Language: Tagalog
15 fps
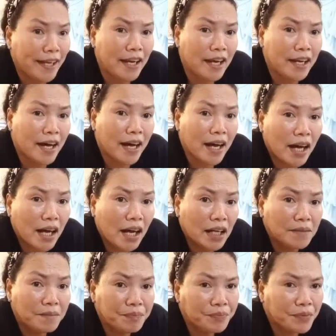kanina
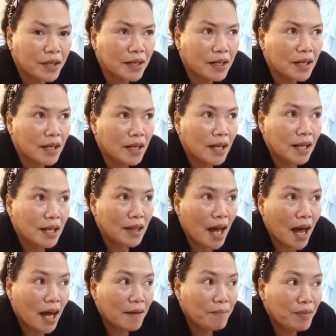ng
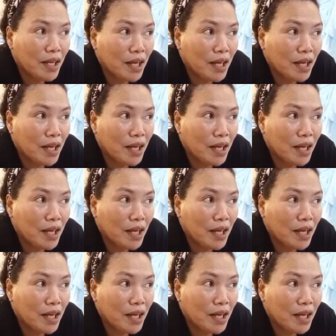live